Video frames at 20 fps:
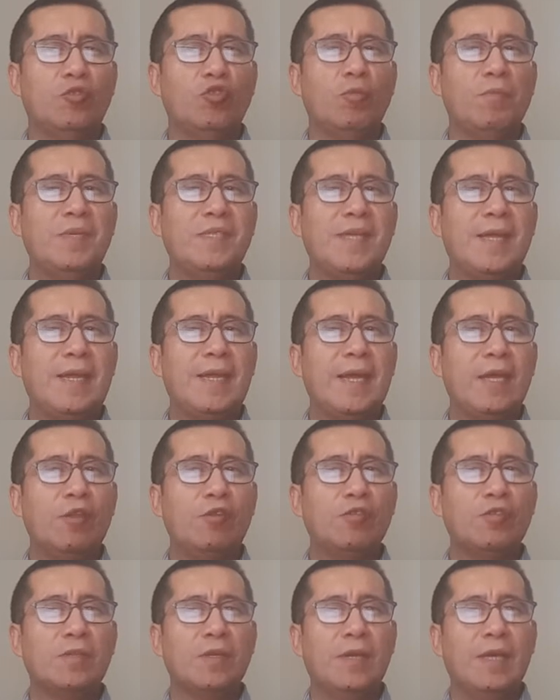
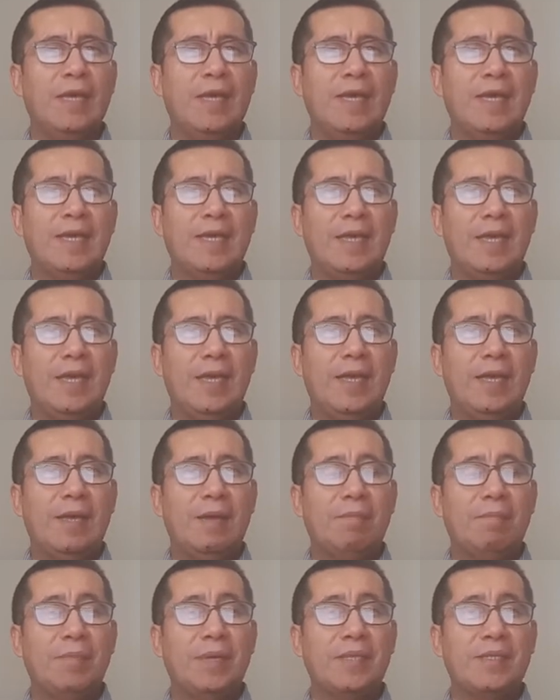domiciliarios
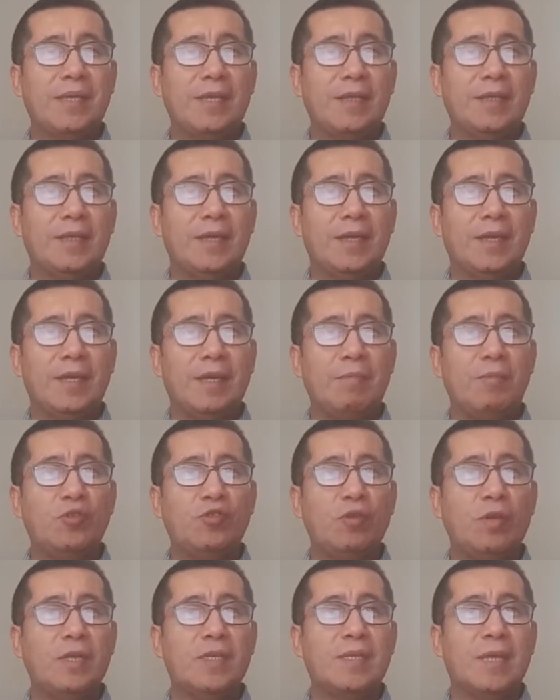que presentan
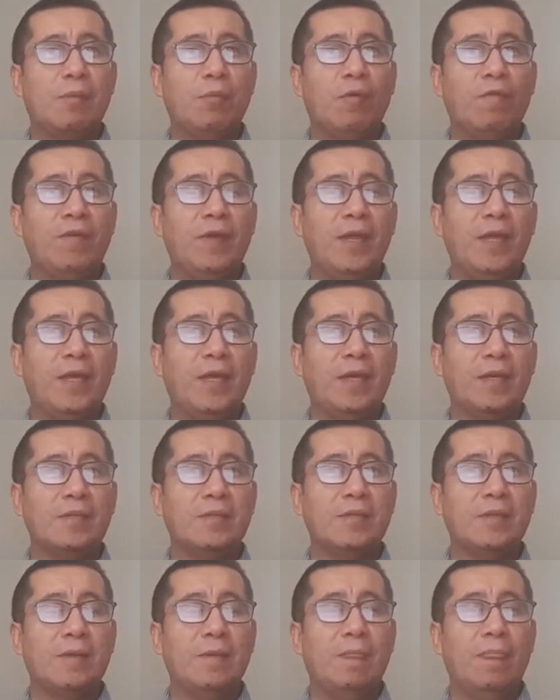emisiones atmosféricas
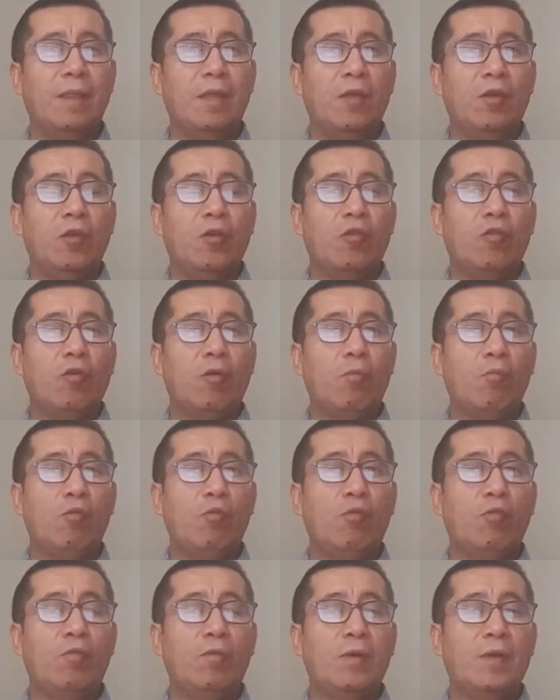
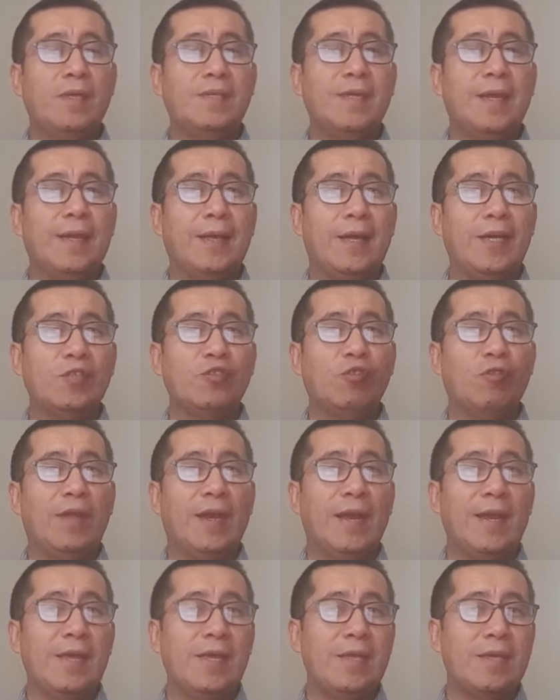como es el caso de
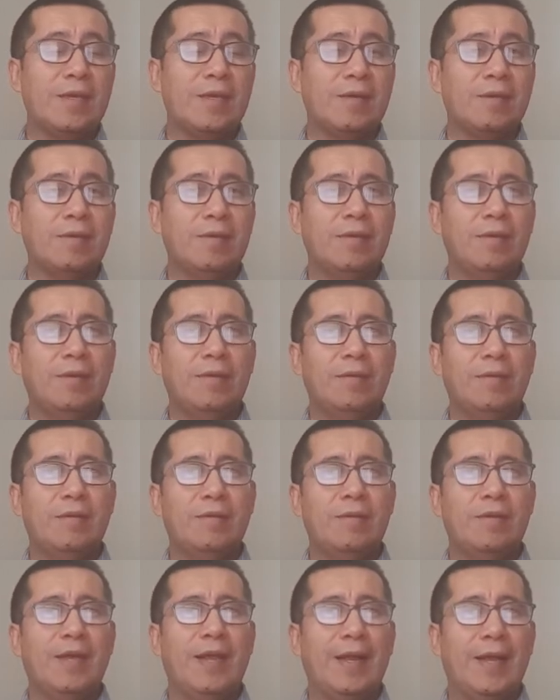la leña,
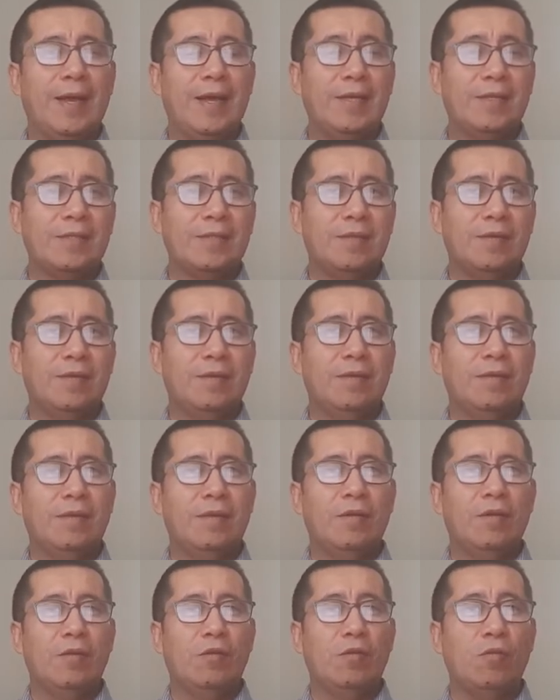el gas
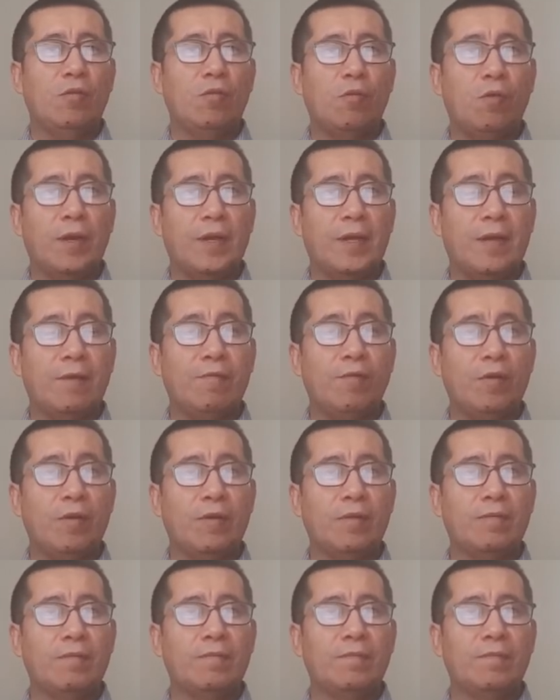o el carbón.